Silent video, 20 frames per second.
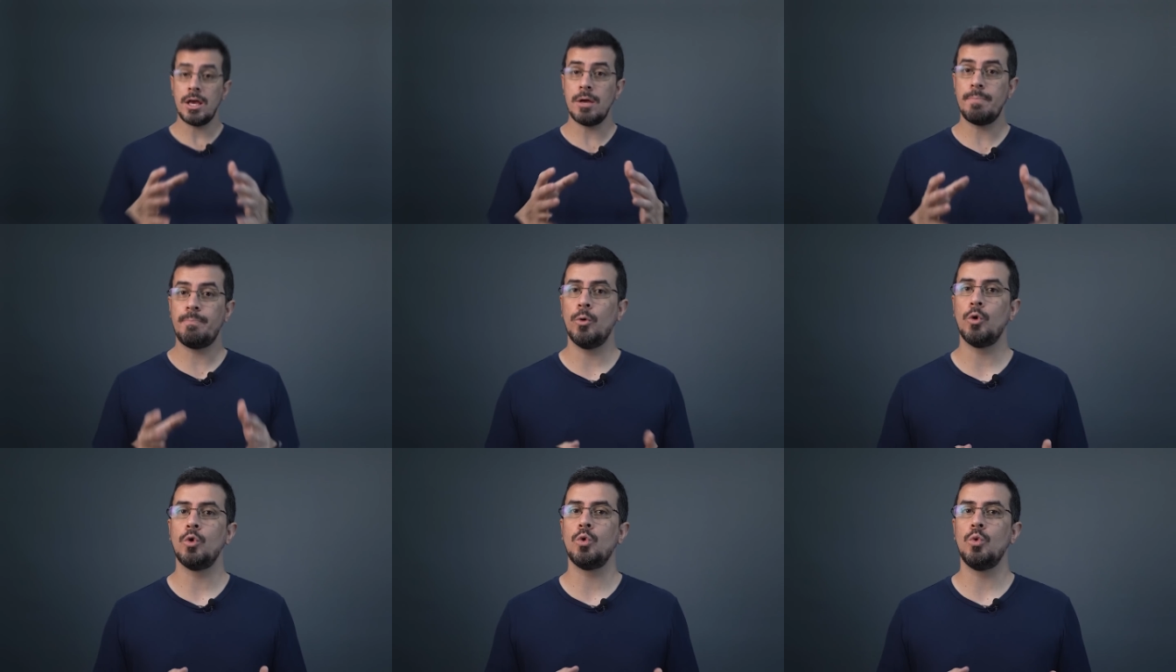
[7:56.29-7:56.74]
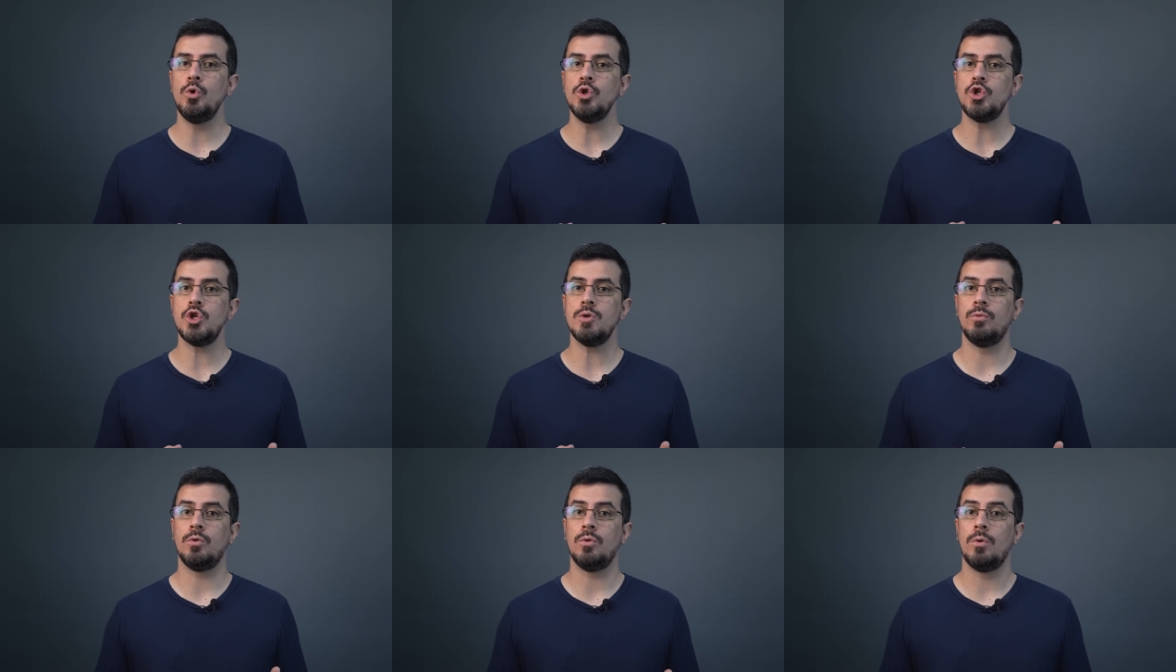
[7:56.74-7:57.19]
E por
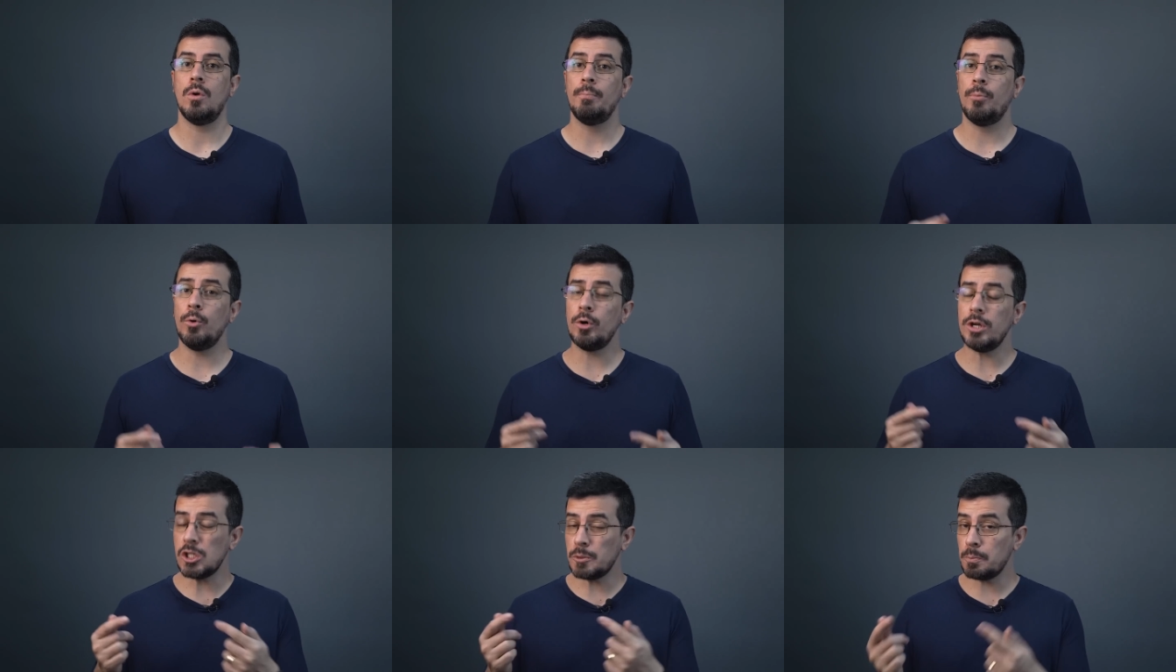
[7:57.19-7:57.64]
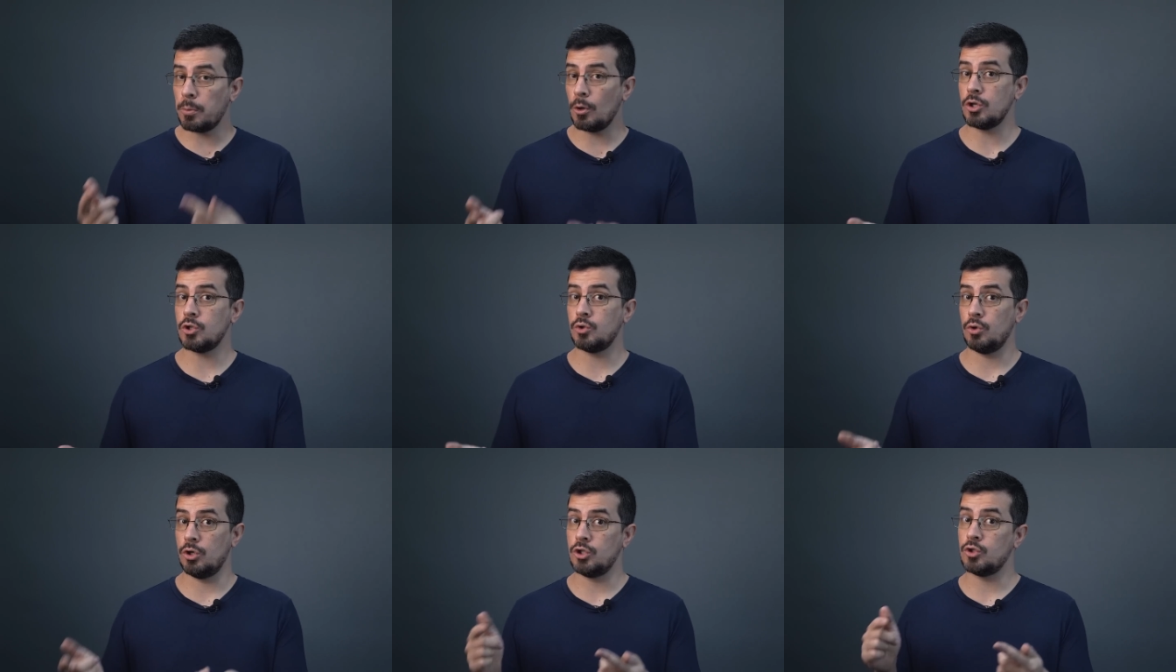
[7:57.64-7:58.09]
último, por
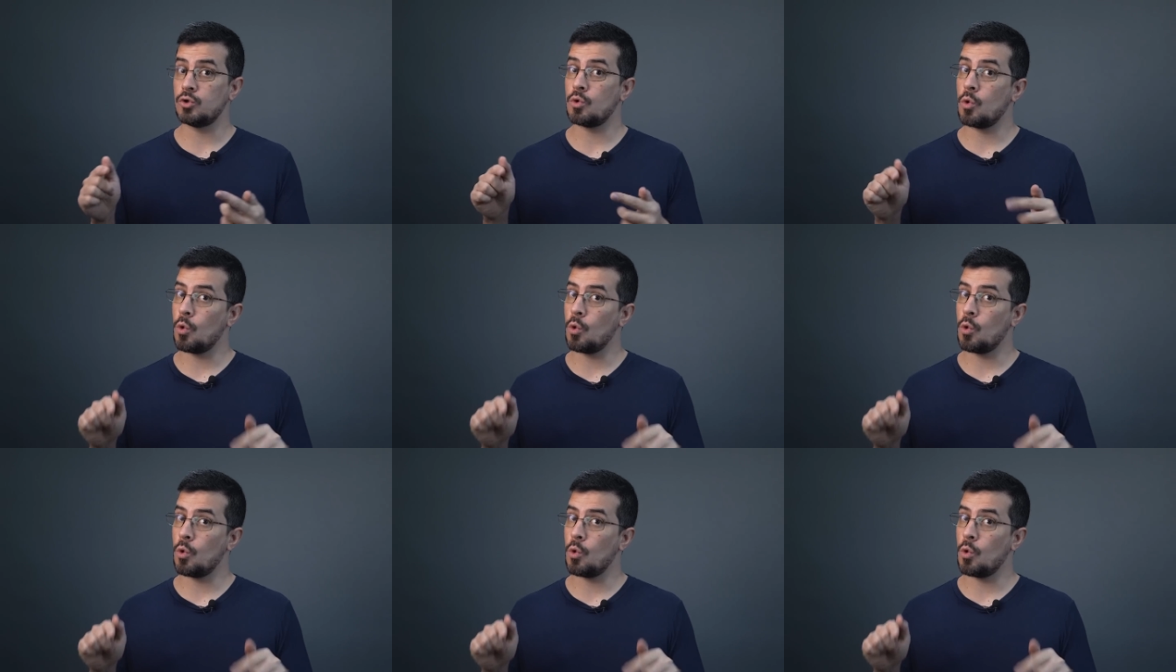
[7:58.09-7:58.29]
explosões